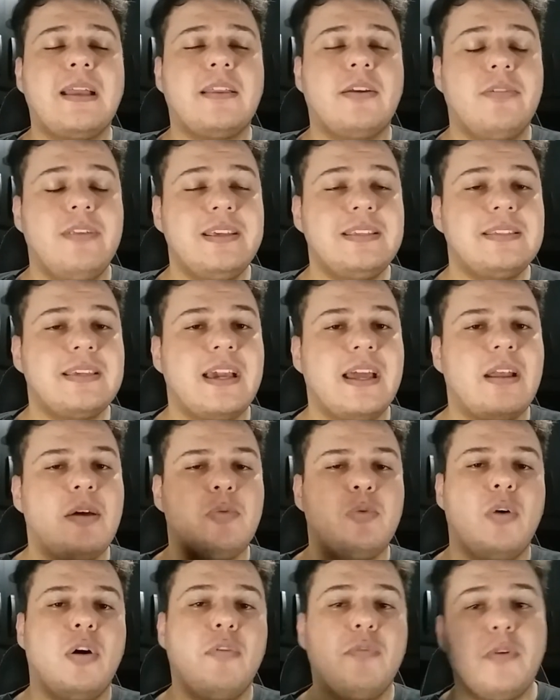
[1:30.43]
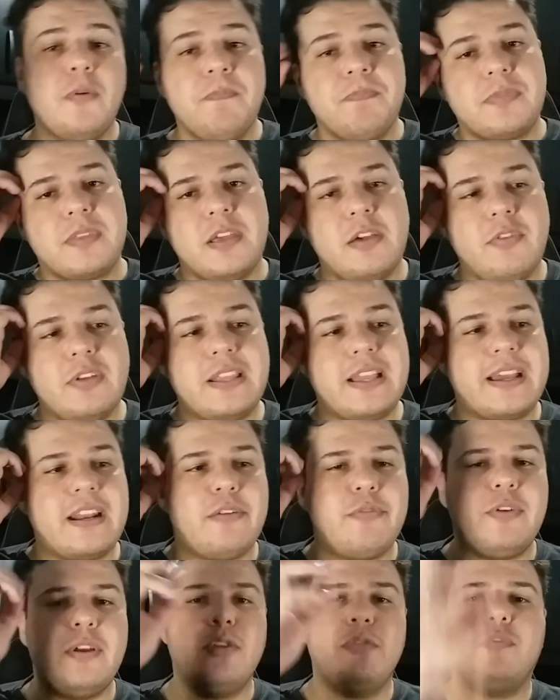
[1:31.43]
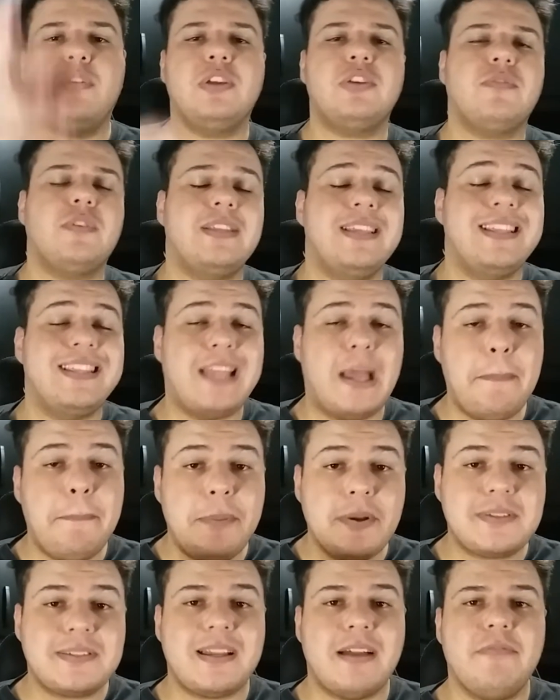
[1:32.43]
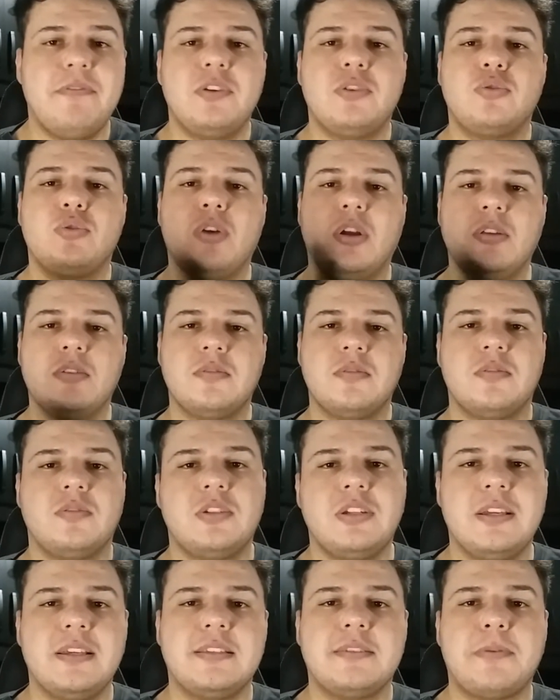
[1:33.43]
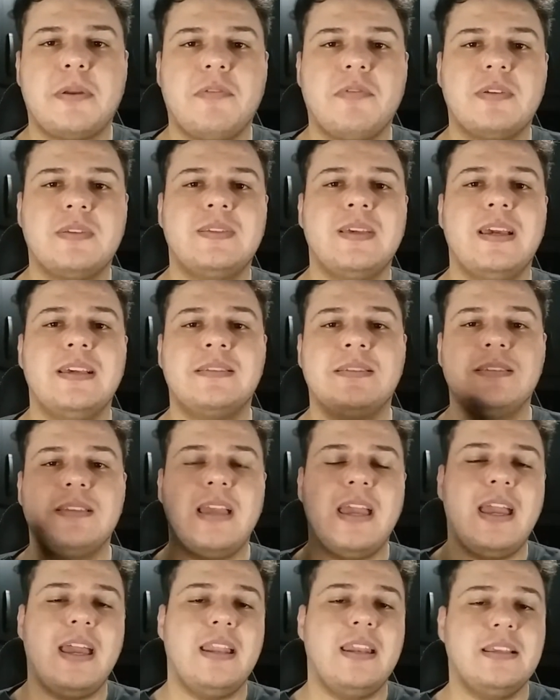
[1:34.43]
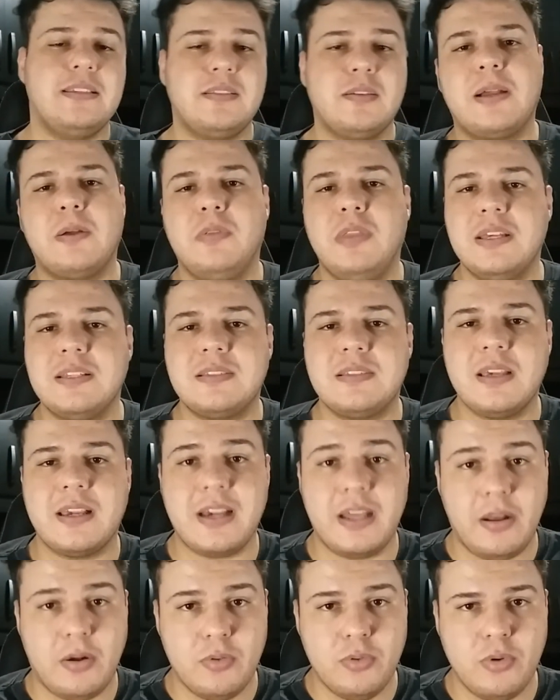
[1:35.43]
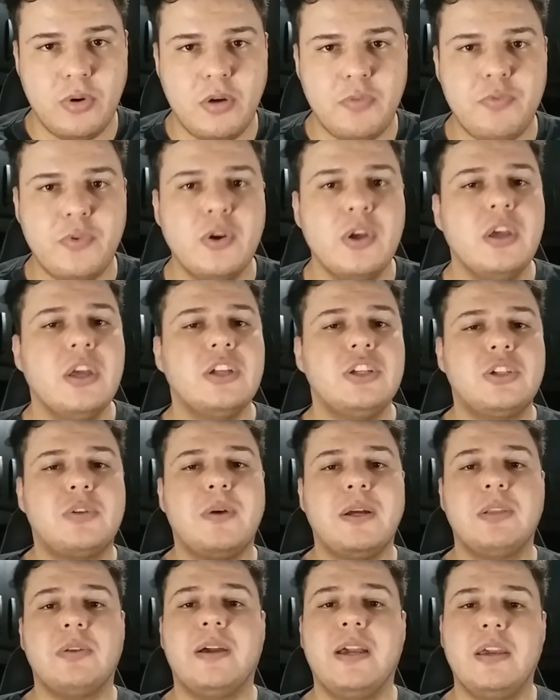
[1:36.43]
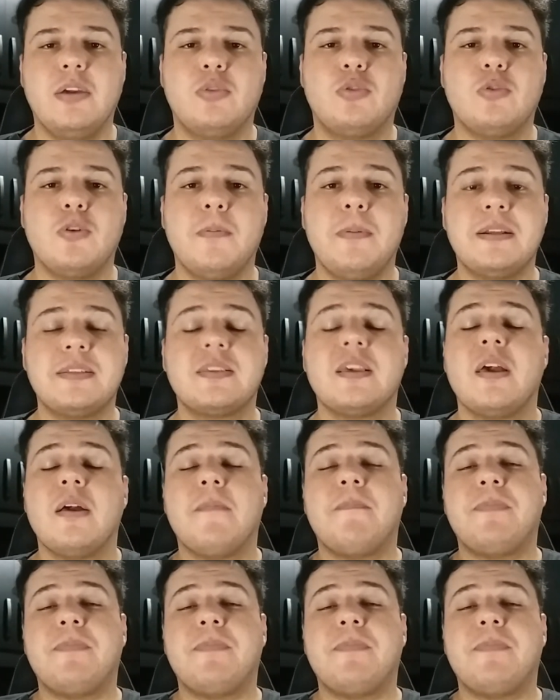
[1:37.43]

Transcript: Então nesse canal novo eu vou estar tá gravando vídeo, vou tentar postar vídeo todos os dias pra vocês é, nesse, nesse canal novo de quanto ganha youtubers.